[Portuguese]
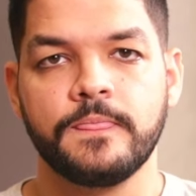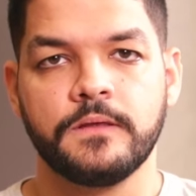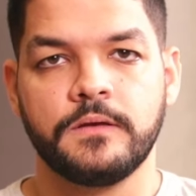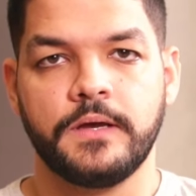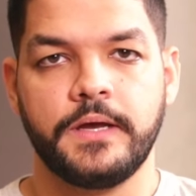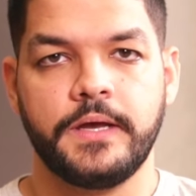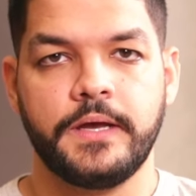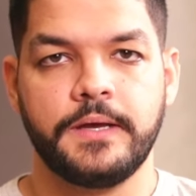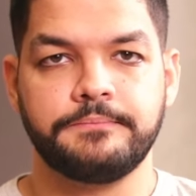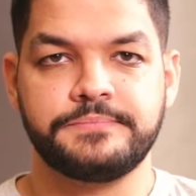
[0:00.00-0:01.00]

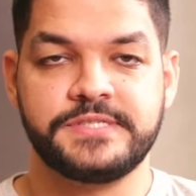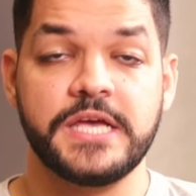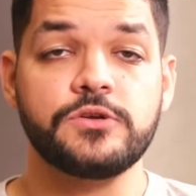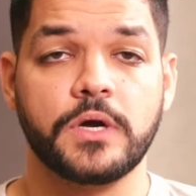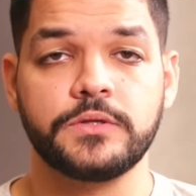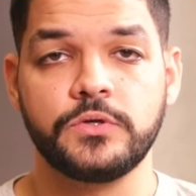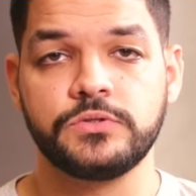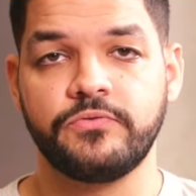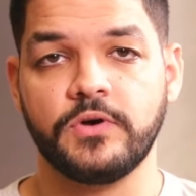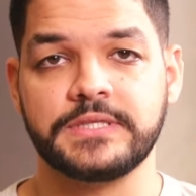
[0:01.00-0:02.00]
é, seis jogadores do
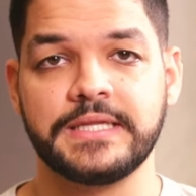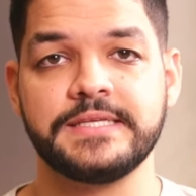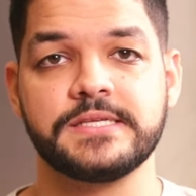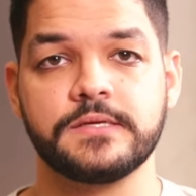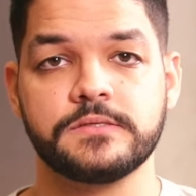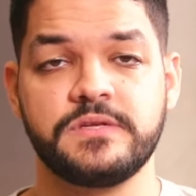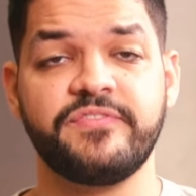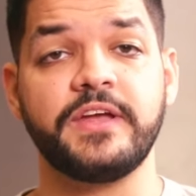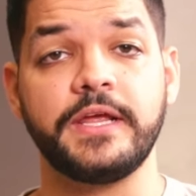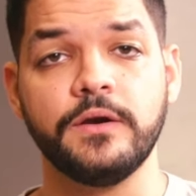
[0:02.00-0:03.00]
Fortaleza se
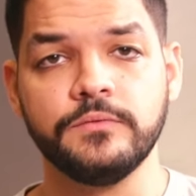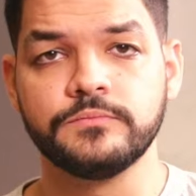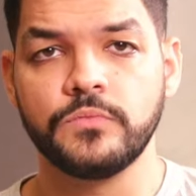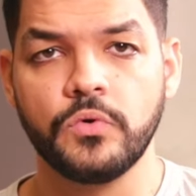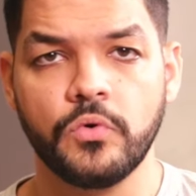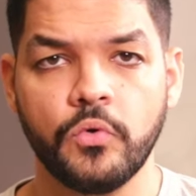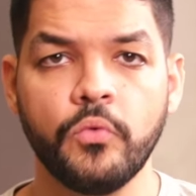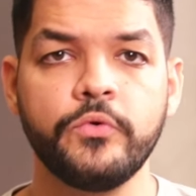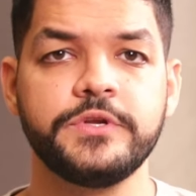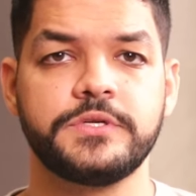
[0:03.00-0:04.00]
feriram,
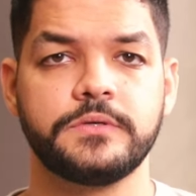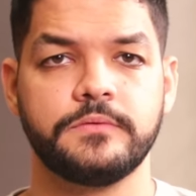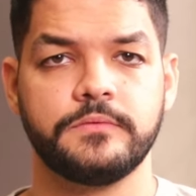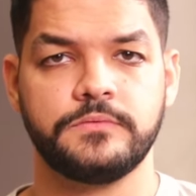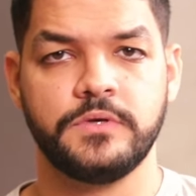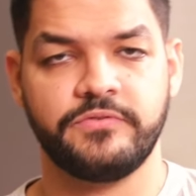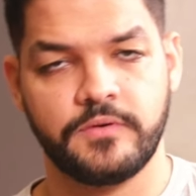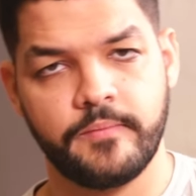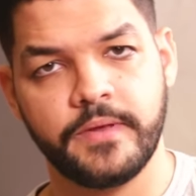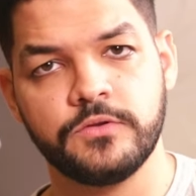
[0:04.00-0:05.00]
uns de uma forma
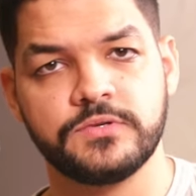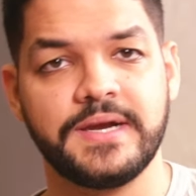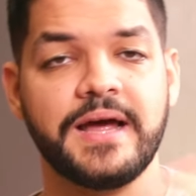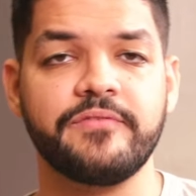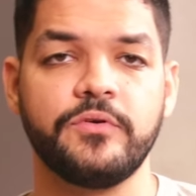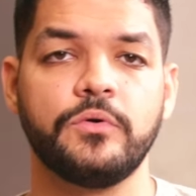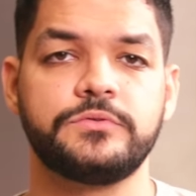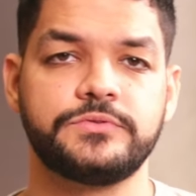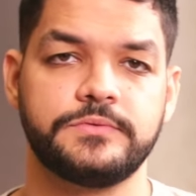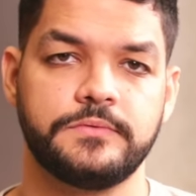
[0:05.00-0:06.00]
menos grave, outros
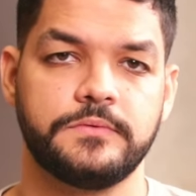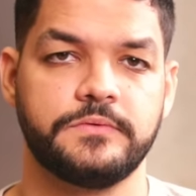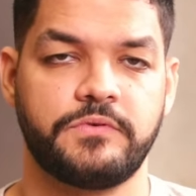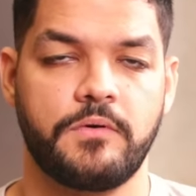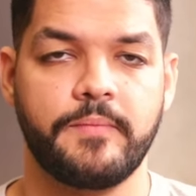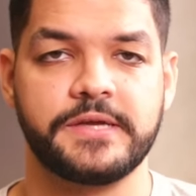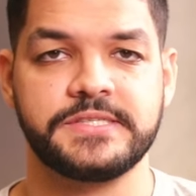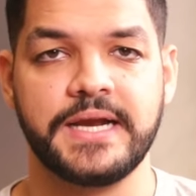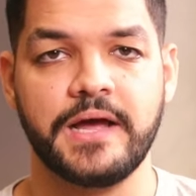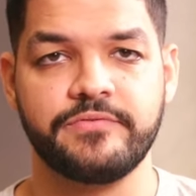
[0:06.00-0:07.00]
de forma mais
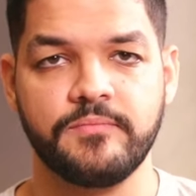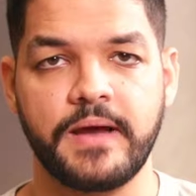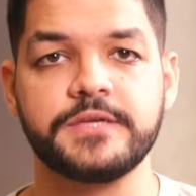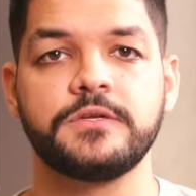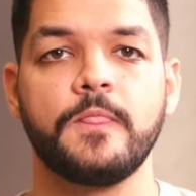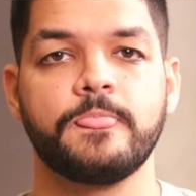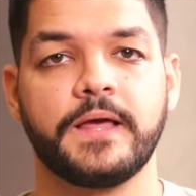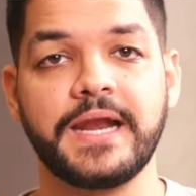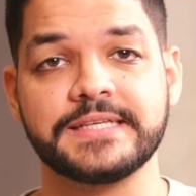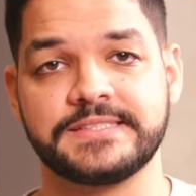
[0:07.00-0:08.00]
grave, mas
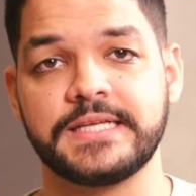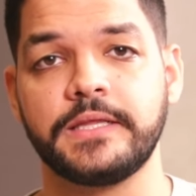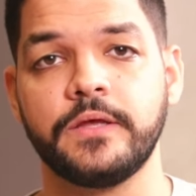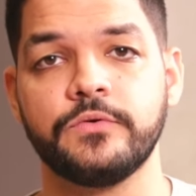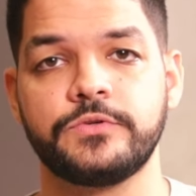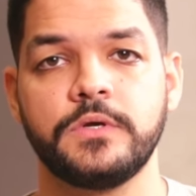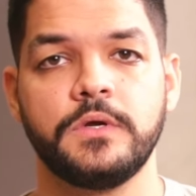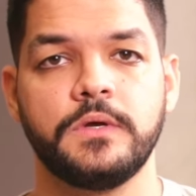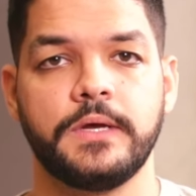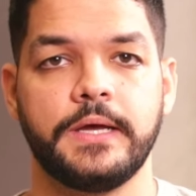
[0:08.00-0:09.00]
graças a Deus
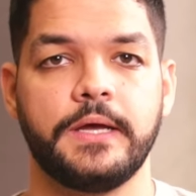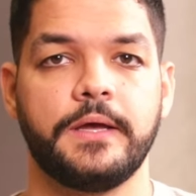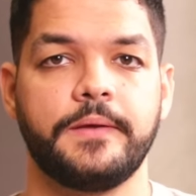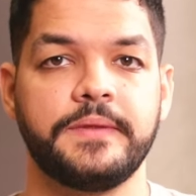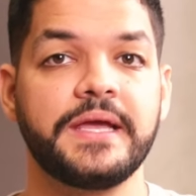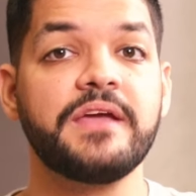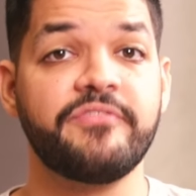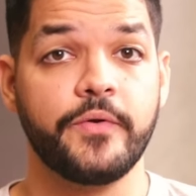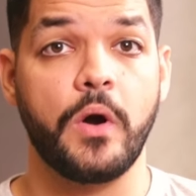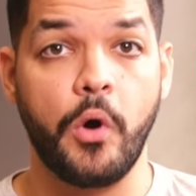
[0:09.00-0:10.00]
é, ninguém
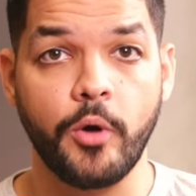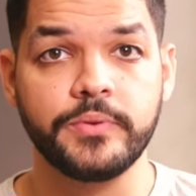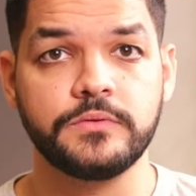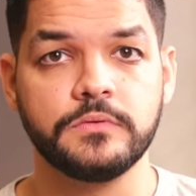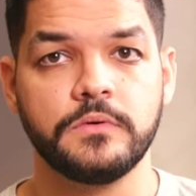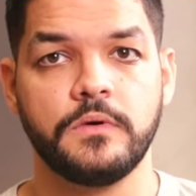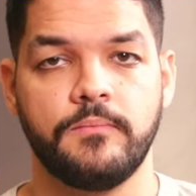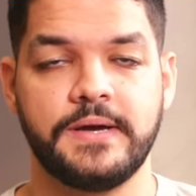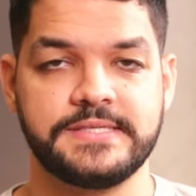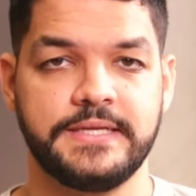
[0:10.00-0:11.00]
veio a óbito,
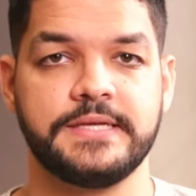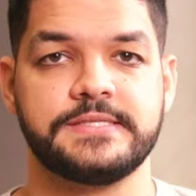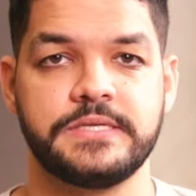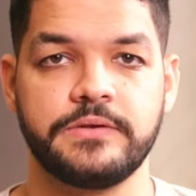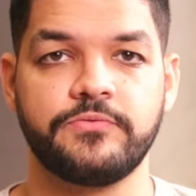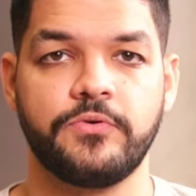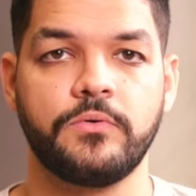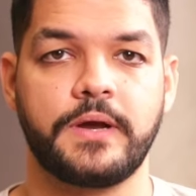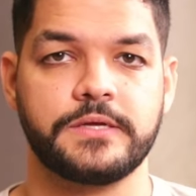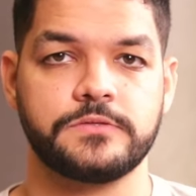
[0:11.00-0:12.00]
mas ainda assim foi um
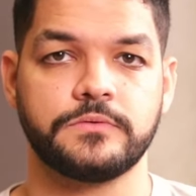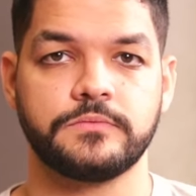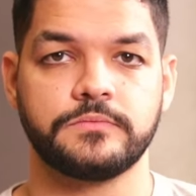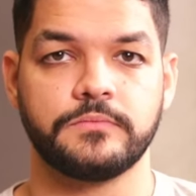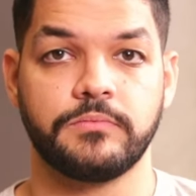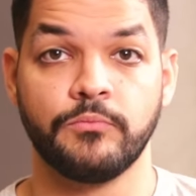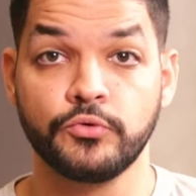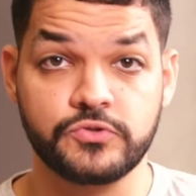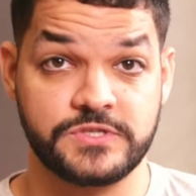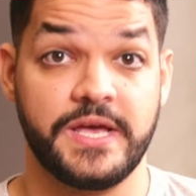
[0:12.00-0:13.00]
caso
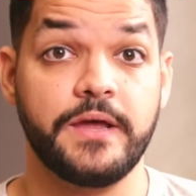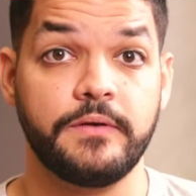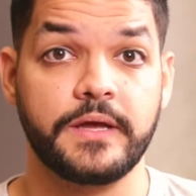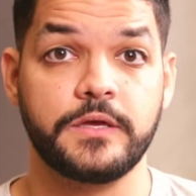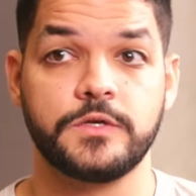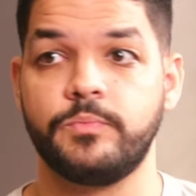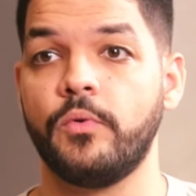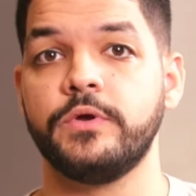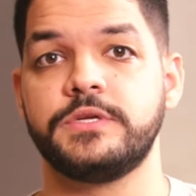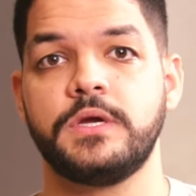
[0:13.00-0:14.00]
muito sério, né, que
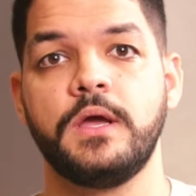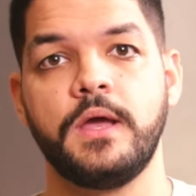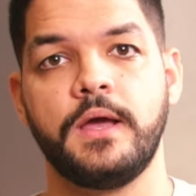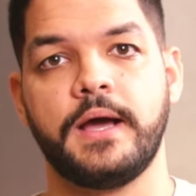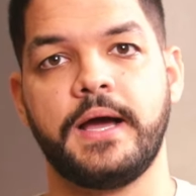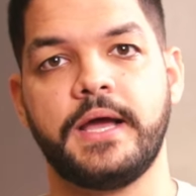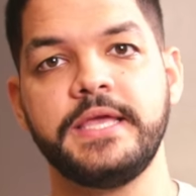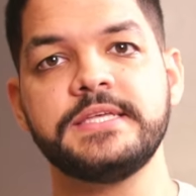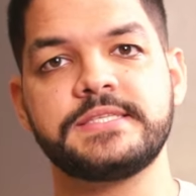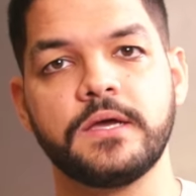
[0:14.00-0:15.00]
expôs a
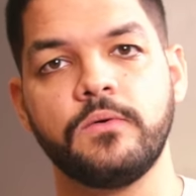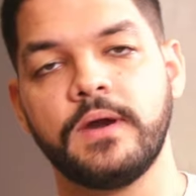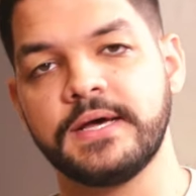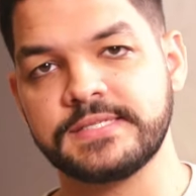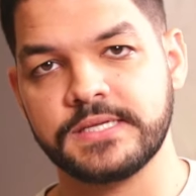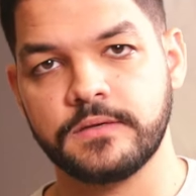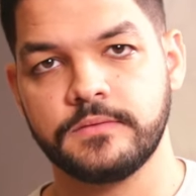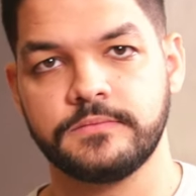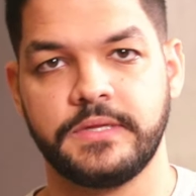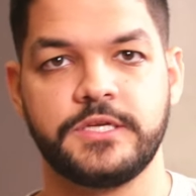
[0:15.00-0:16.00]
insegurança,
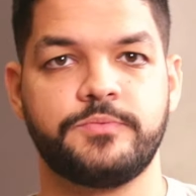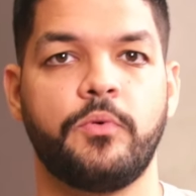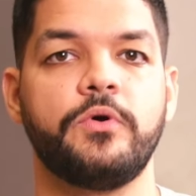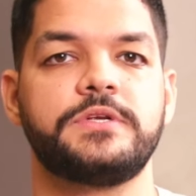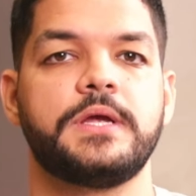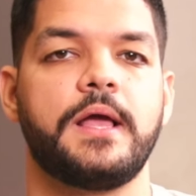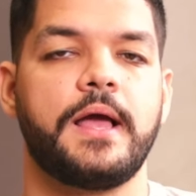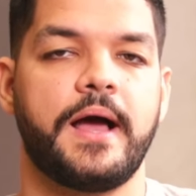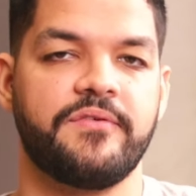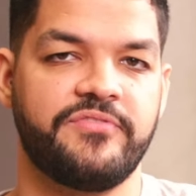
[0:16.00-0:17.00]
né, expôs
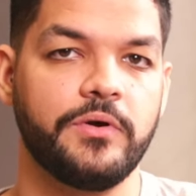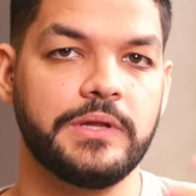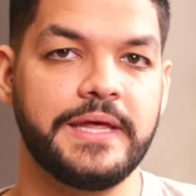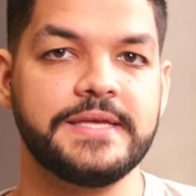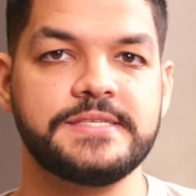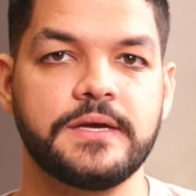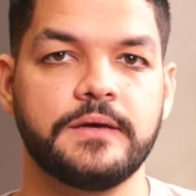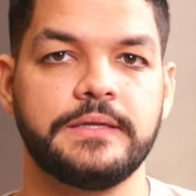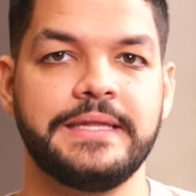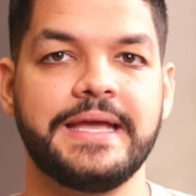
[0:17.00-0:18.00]
a violência
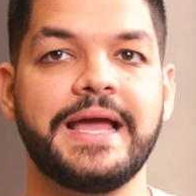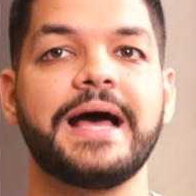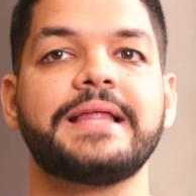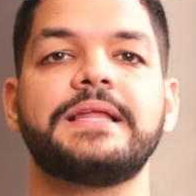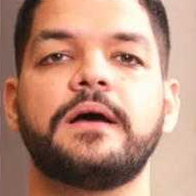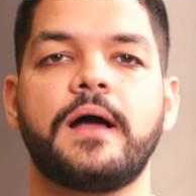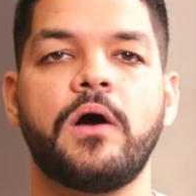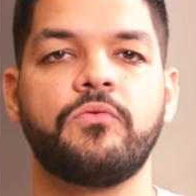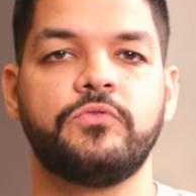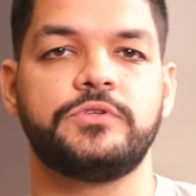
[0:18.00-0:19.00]
ligada ao
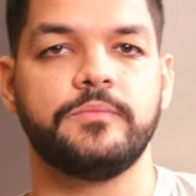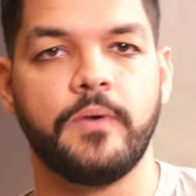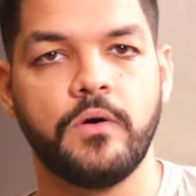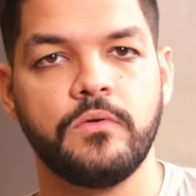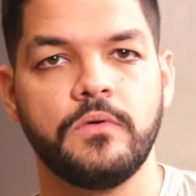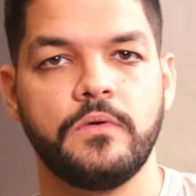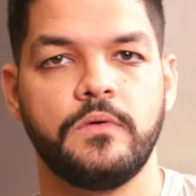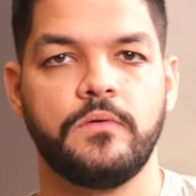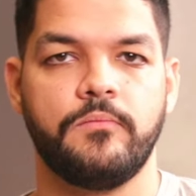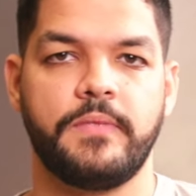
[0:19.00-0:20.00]
futebol,
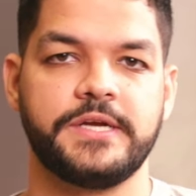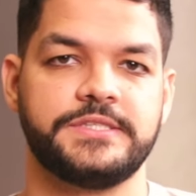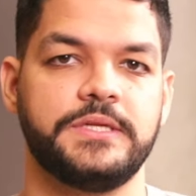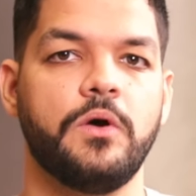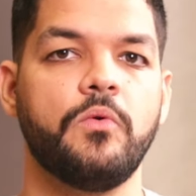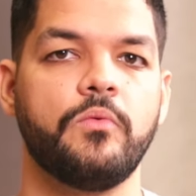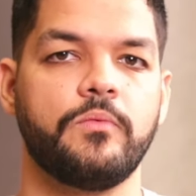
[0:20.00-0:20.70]
mas não